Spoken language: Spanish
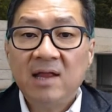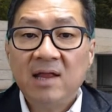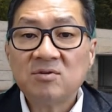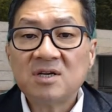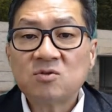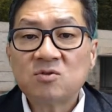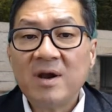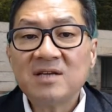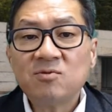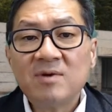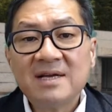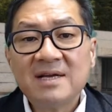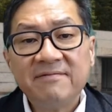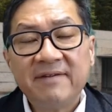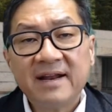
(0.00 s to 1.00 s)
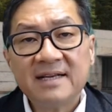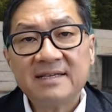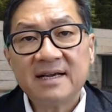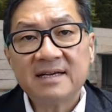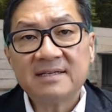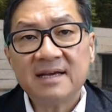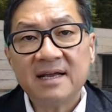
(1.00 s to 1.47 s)
Entonces, ¿cuáles son las
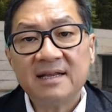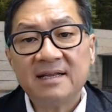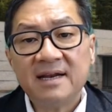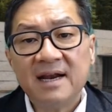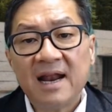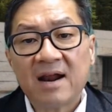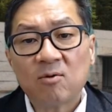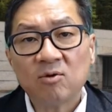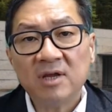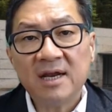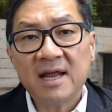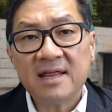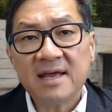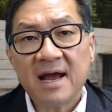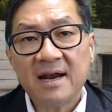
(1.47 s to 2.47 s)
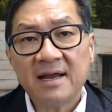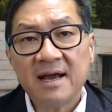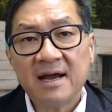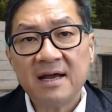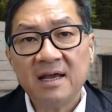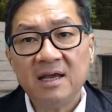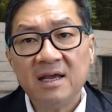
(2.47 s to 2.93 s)
diferencias entre la rutina
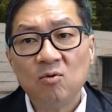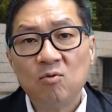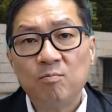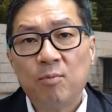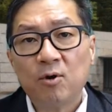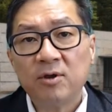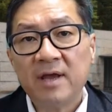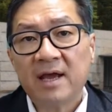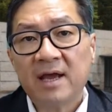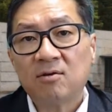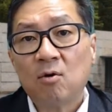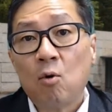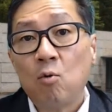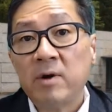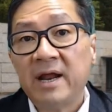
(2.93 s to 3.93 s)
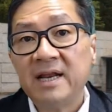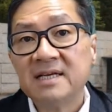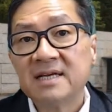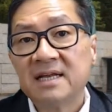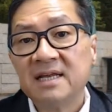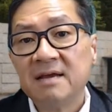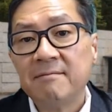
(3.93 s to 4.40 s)
diaria y un proyecto o una
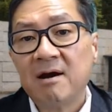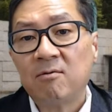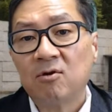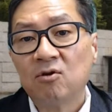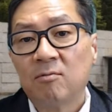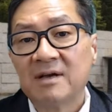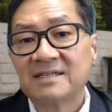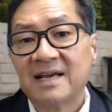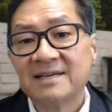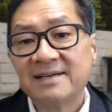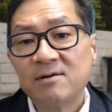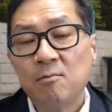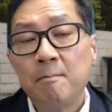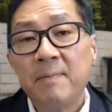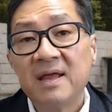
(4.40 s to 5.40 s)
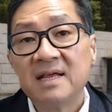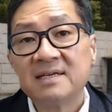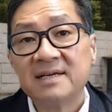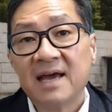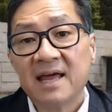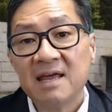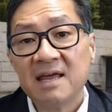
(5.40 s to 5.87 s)
iniciativa cuando vas a hacer un
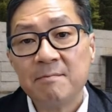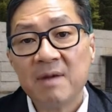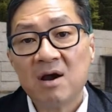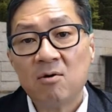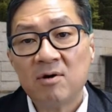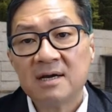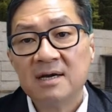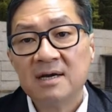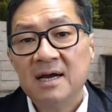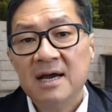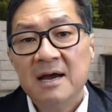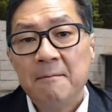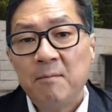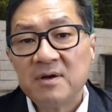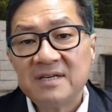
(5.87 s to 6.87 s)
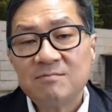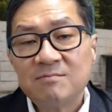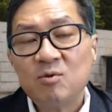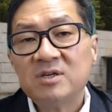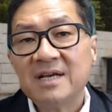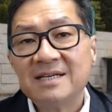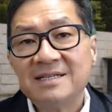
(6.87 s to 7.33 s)
PDCA de mejor? Pues es
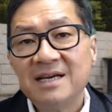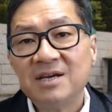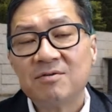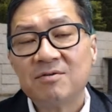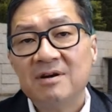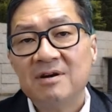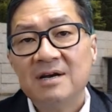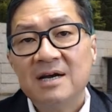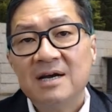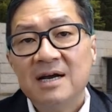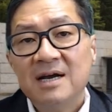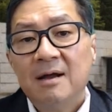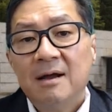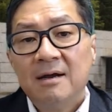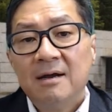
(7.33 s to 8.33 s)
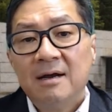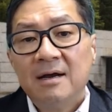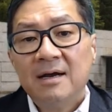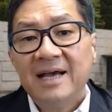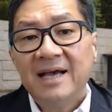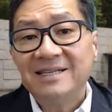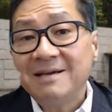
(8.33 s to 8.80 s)
muy sencillo.
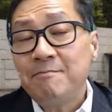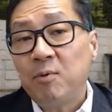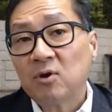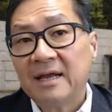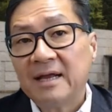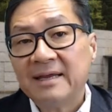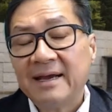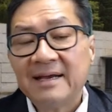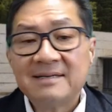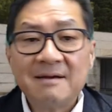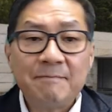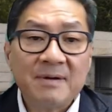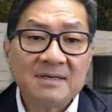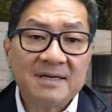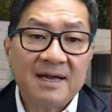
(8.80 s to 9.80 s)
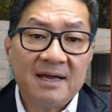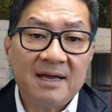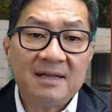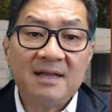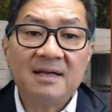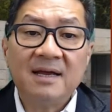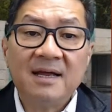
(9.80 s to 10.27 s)
Es importante que sepas que
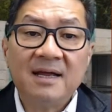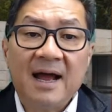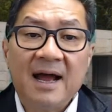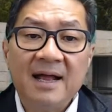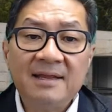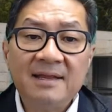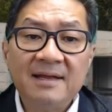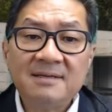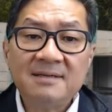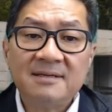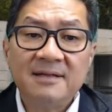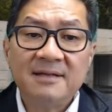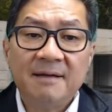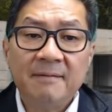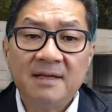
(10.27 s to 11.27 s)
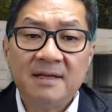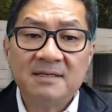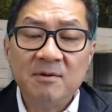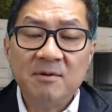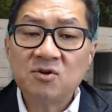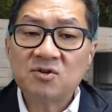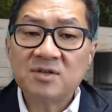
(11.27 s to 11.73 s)
eh, antes,
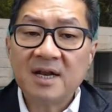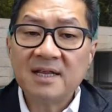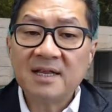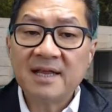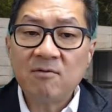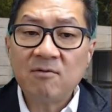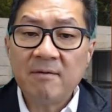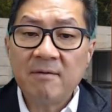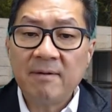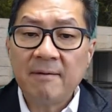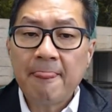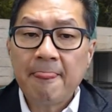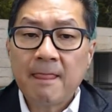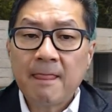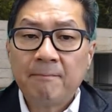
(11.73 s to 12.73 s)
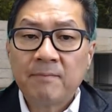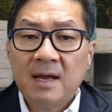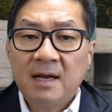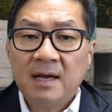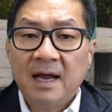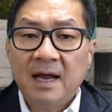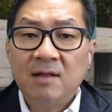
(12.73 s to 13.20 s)
desde 1939,
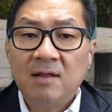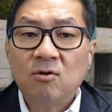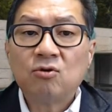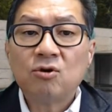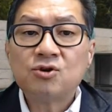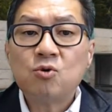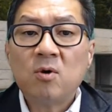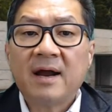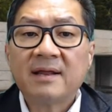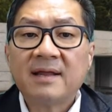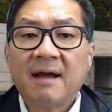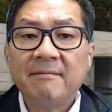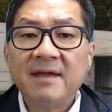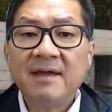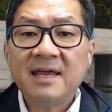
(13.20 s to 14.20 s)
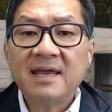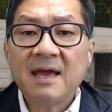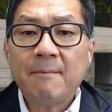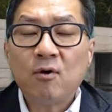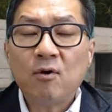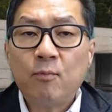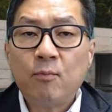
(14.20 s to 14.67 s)
el doctor Schuhar había
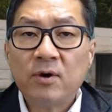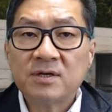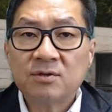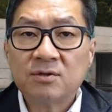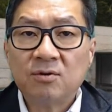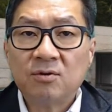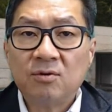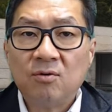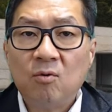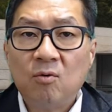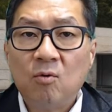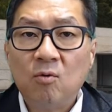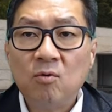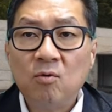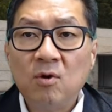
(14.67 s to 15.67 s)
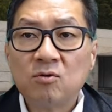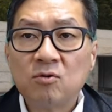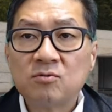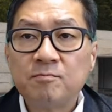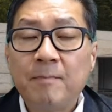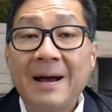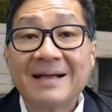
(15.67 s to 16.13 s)
ya propuesto
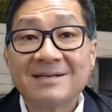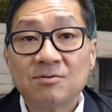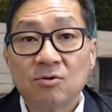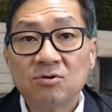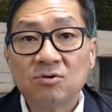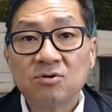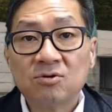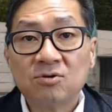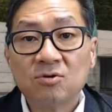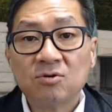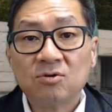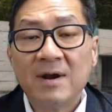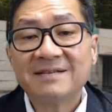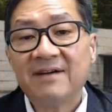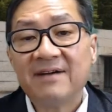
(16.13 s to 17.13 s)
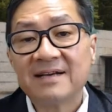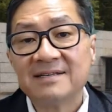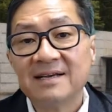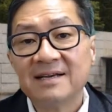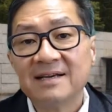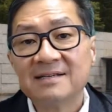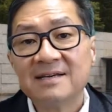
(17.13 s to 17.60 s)
unos pasos o unas
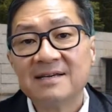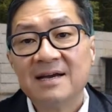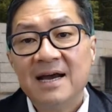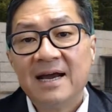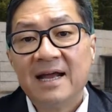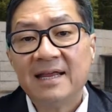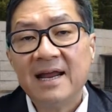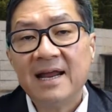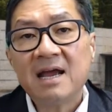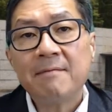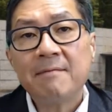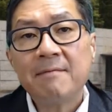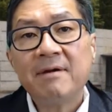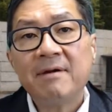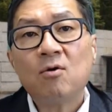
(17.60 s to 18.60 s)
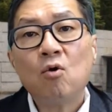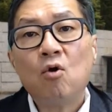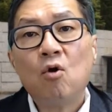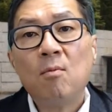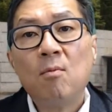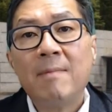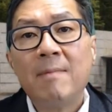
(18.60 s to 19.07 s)
fases que tenían que ver
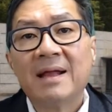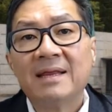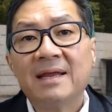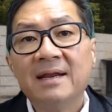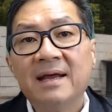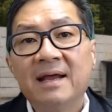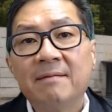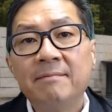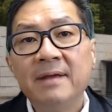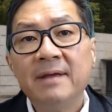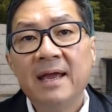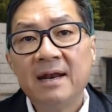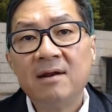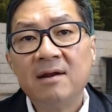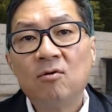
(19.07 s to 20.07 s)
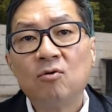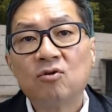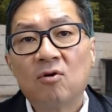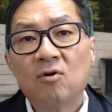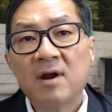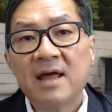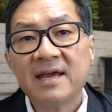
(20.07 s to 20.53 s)
con cómo mantener bien
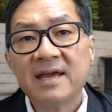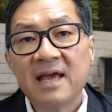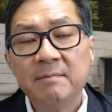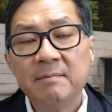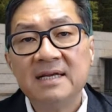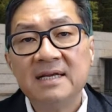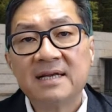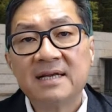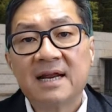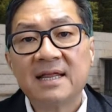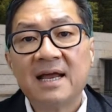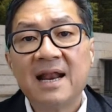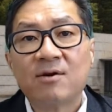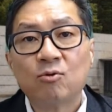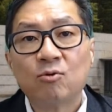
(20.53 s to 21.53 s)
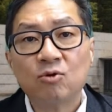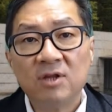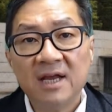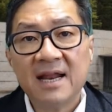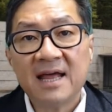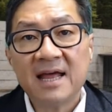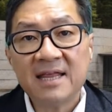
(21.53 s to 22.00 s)
controlada y administrada la
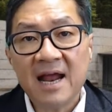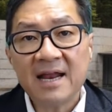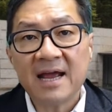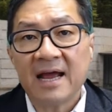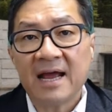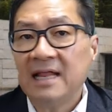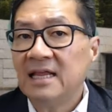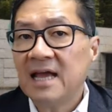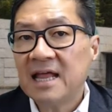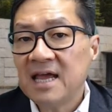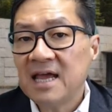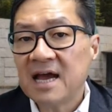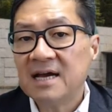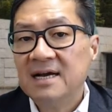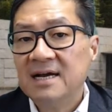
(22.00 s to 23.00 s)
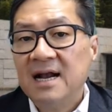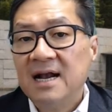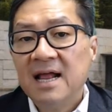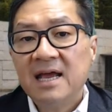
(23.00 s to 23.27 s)
rutina diaria, el día a día.